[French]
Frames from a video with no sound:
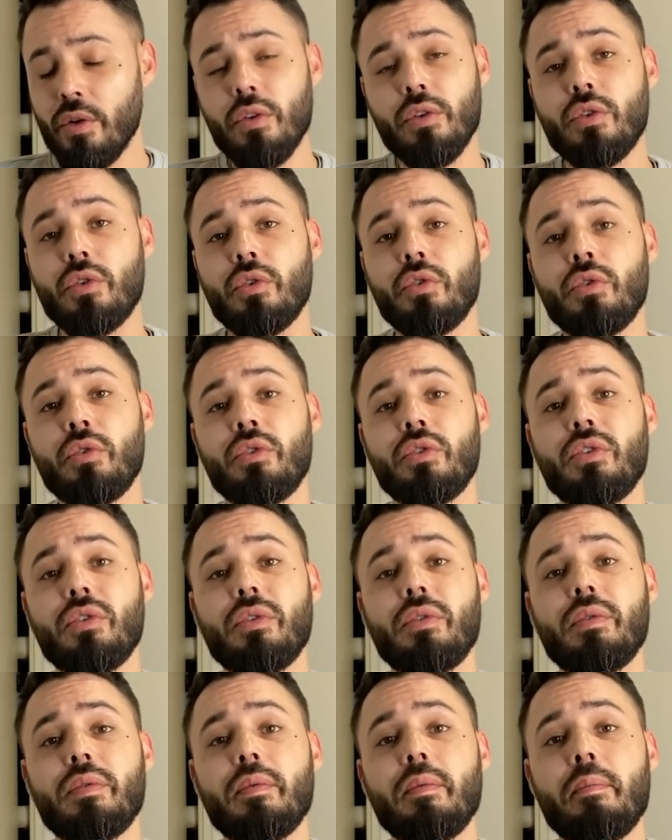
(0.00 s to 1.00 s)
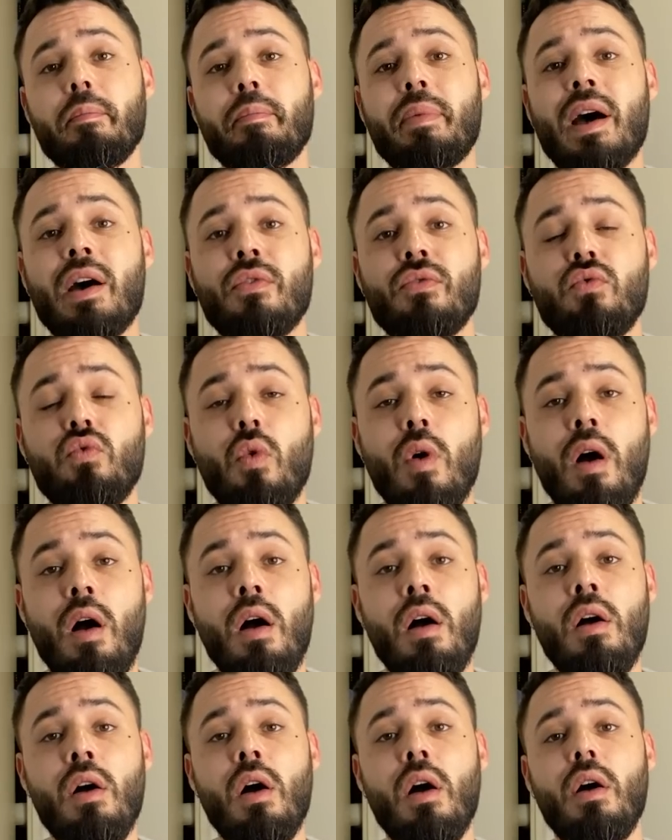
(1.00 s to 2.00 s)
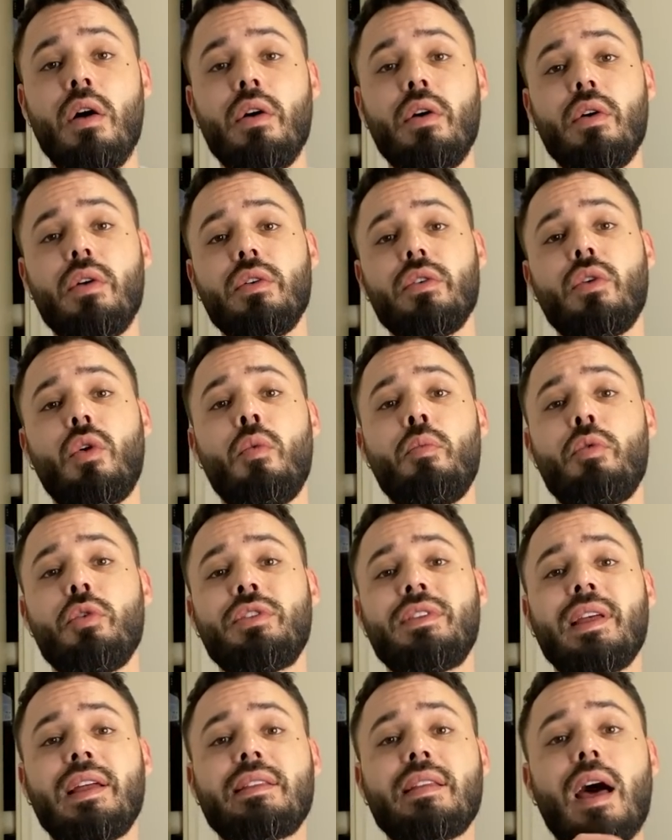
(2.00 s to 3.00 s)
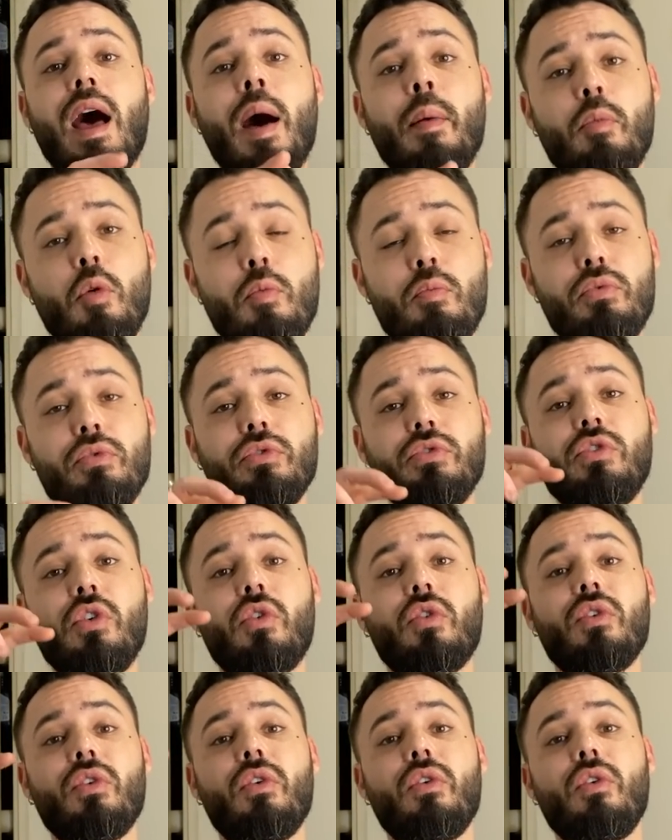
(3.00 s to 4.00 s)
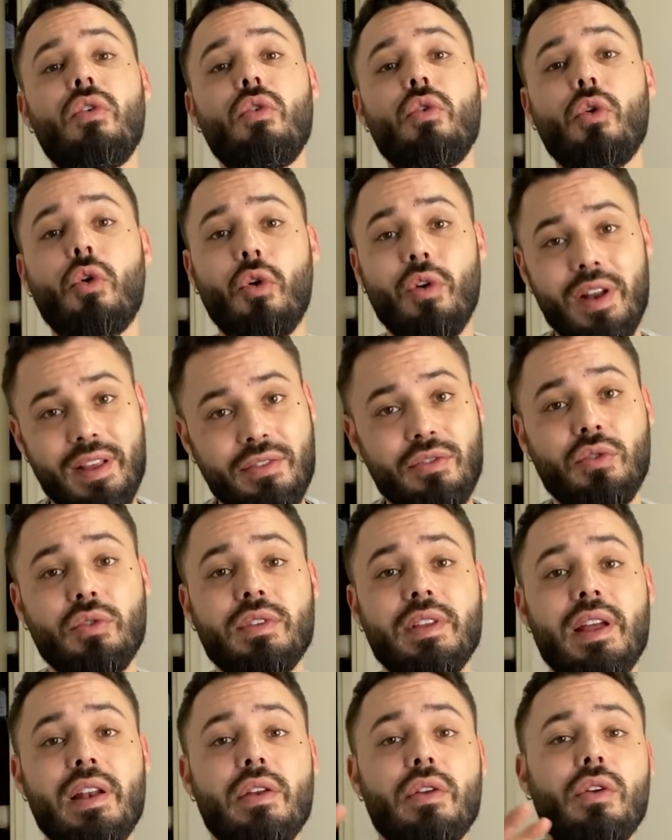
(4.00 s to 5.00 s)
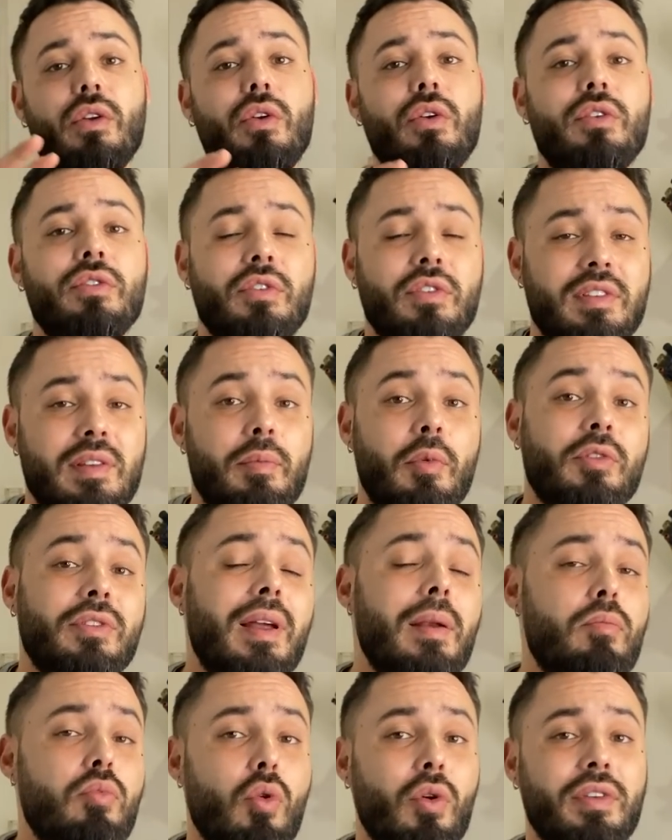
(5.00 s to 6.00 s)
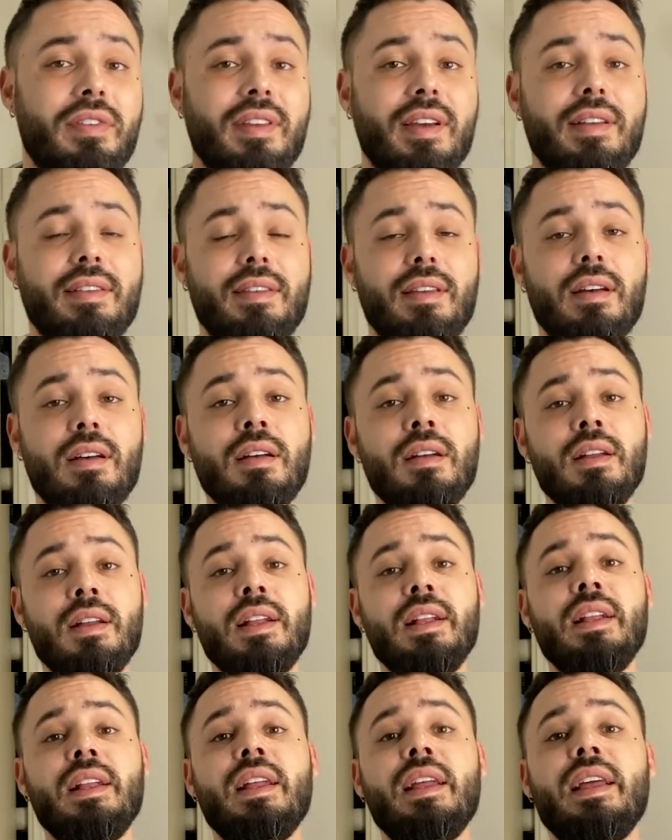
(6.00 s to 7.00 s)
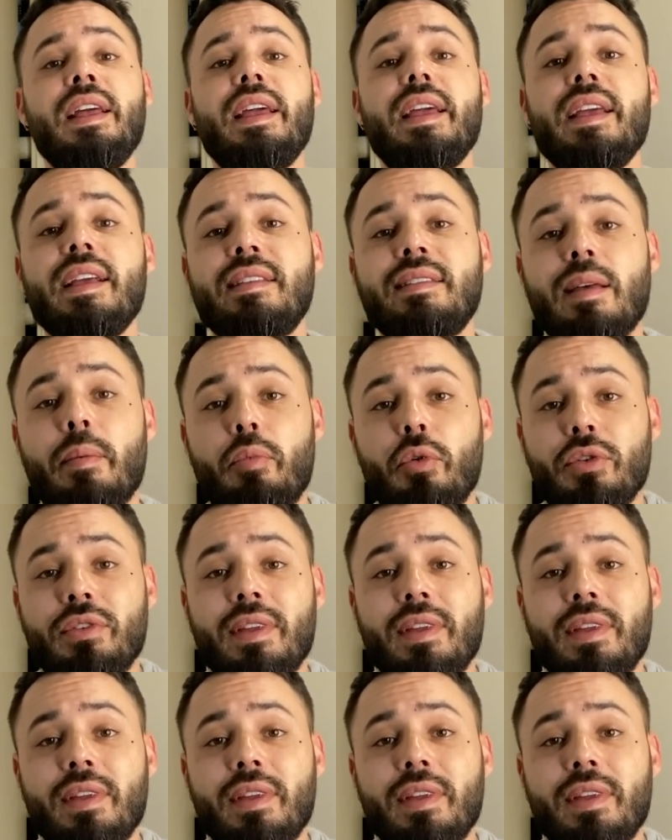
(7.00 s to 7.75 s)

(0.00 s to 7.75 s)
que parfois, on peut être un peu plus dans le relationnel que le sentimental pour certains, et que ça peut